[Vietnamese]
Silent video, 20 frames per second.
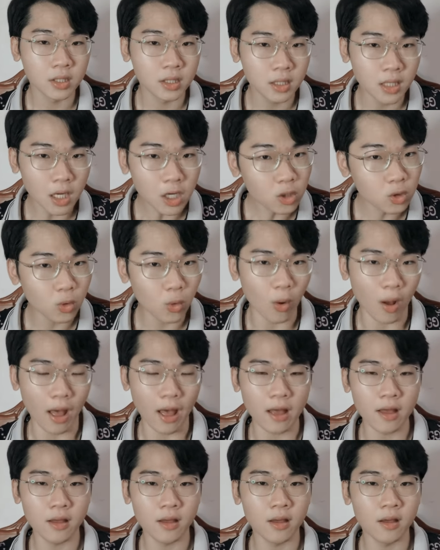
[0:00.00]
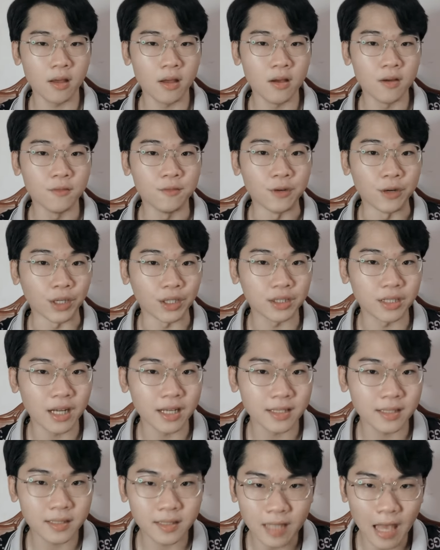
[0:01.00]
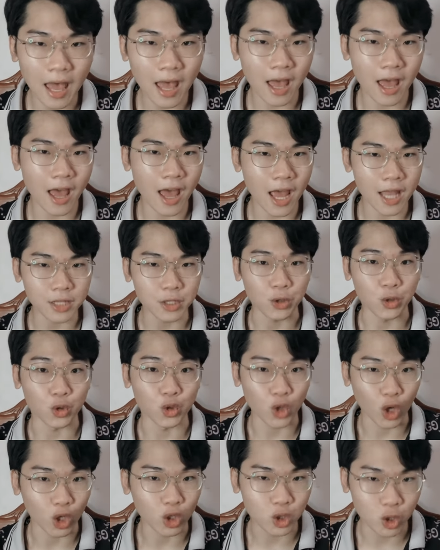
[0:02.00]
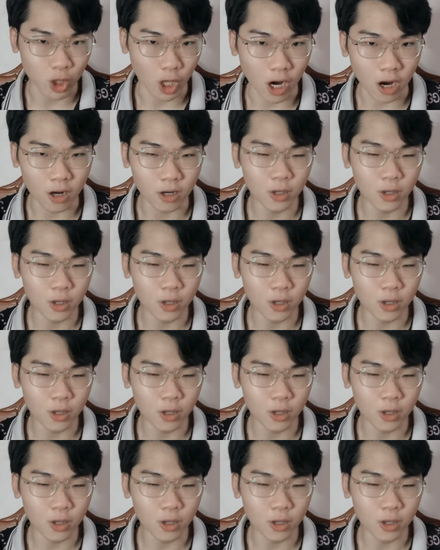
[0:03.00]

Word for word: Kết quả vượt ra xa hai từ rực rỡ